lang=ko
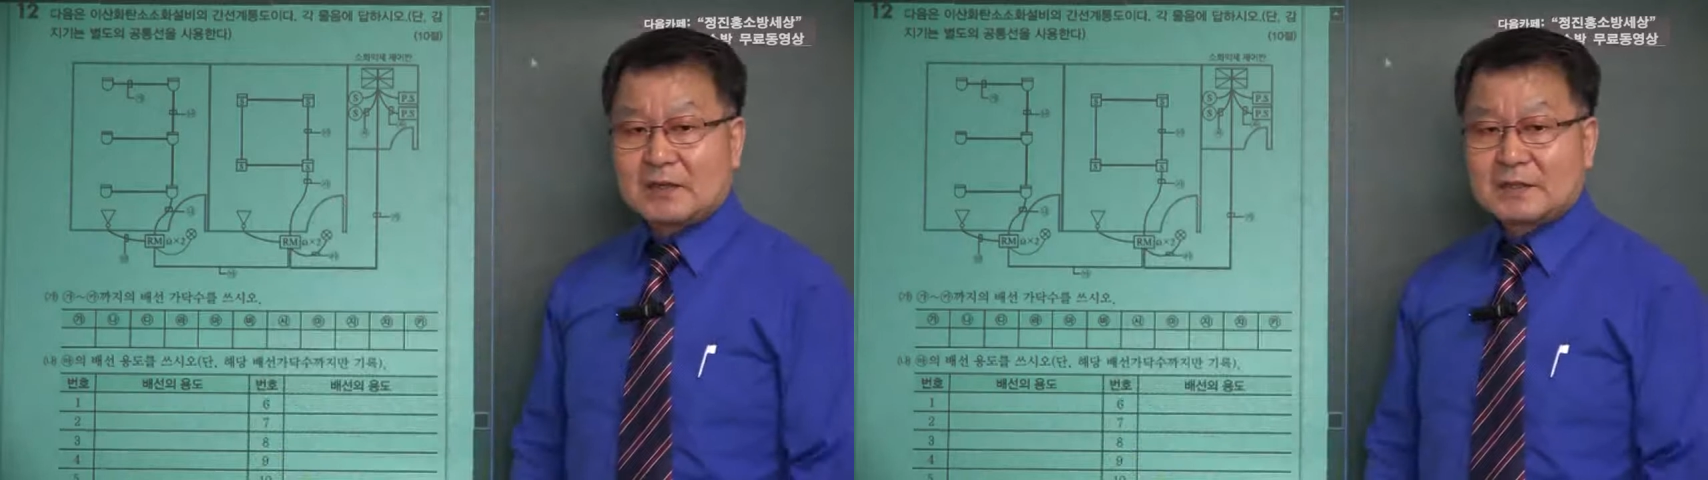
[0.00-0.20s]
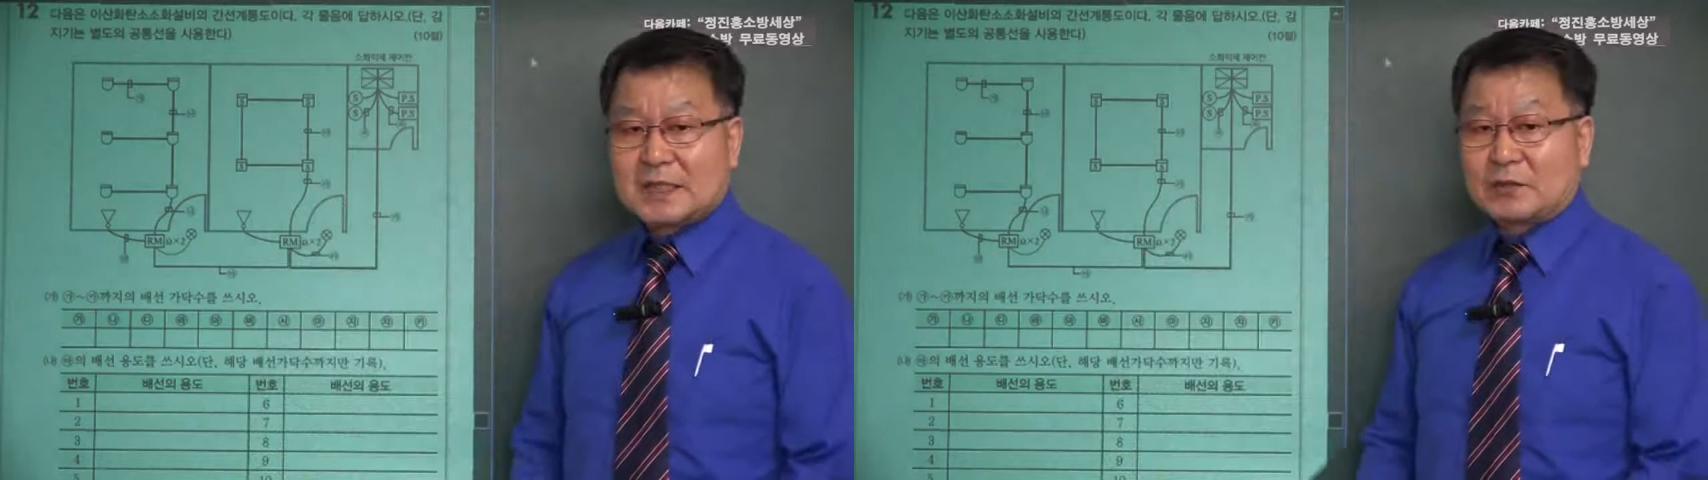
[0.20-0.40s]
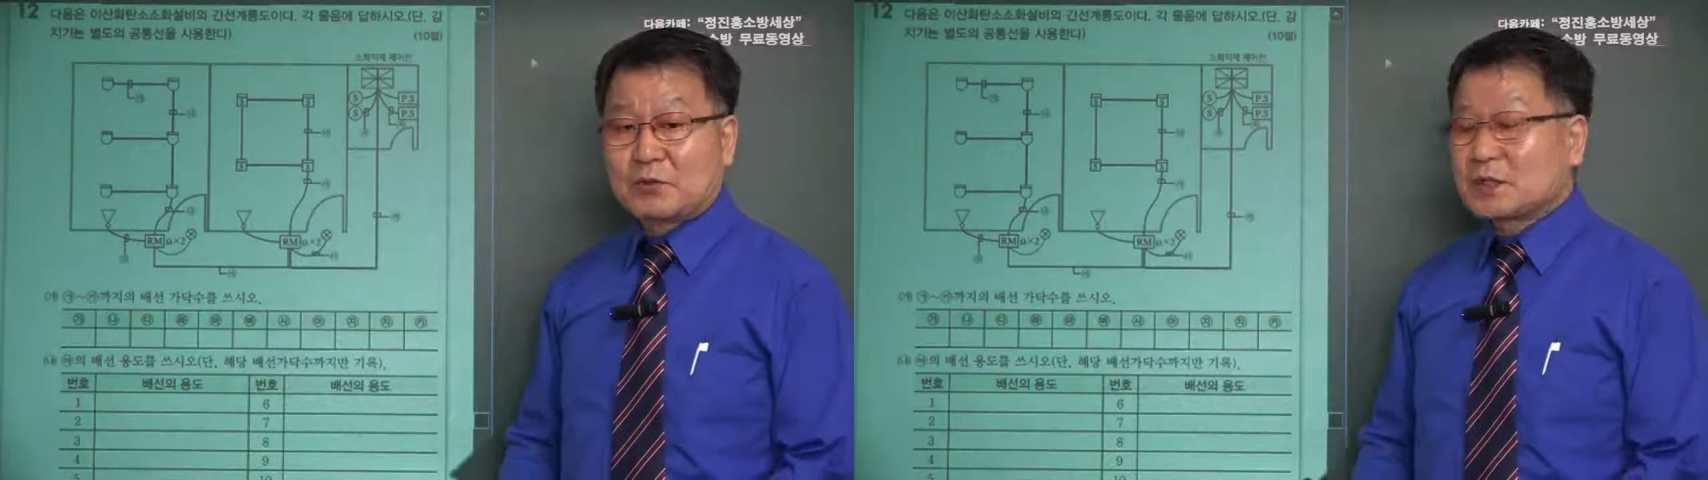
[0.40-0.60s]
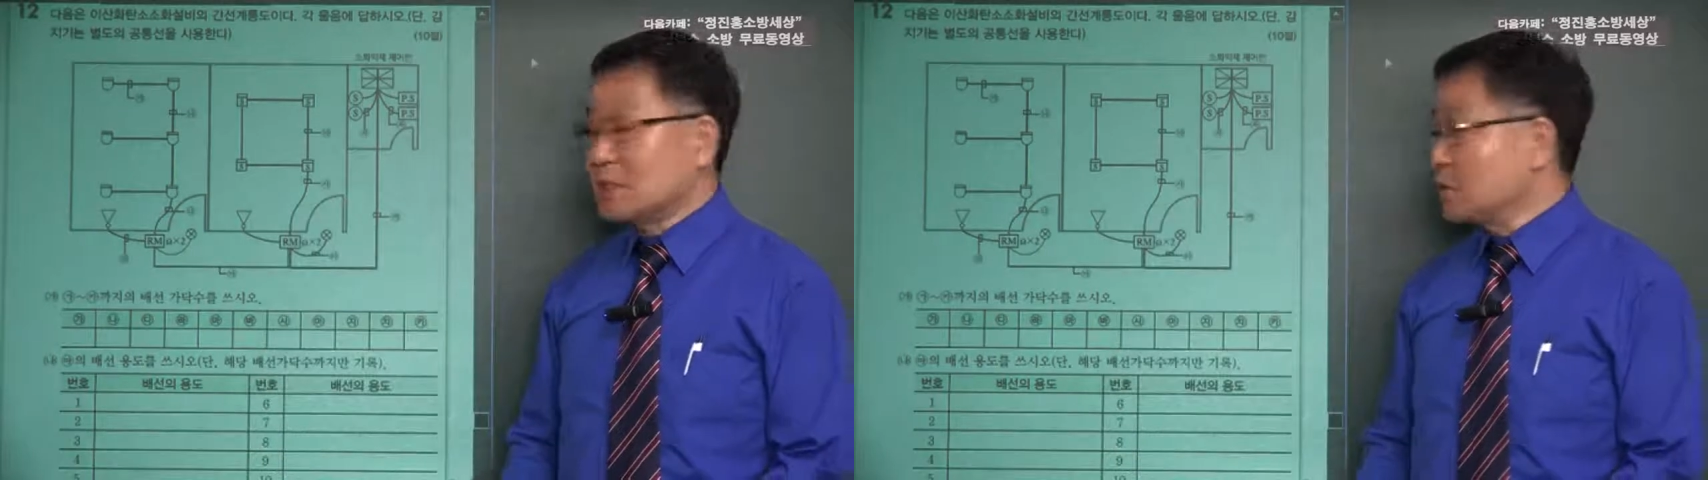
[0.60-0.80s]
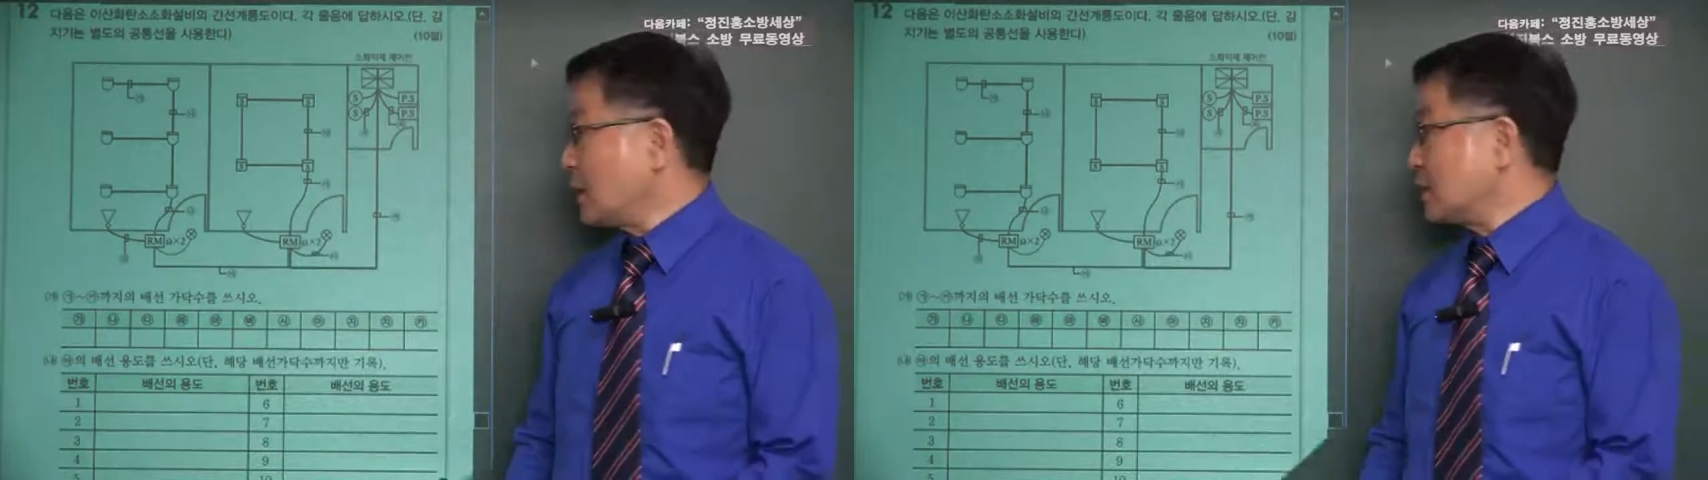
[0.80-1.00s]

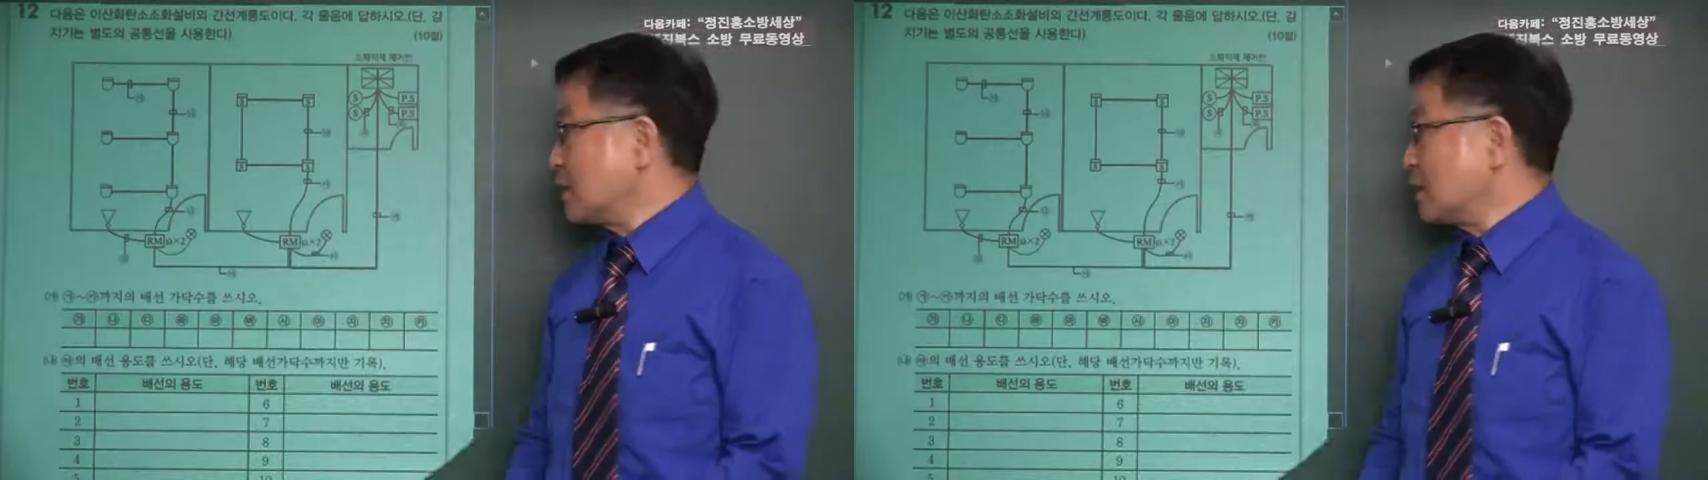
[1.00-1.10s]
자동식 소화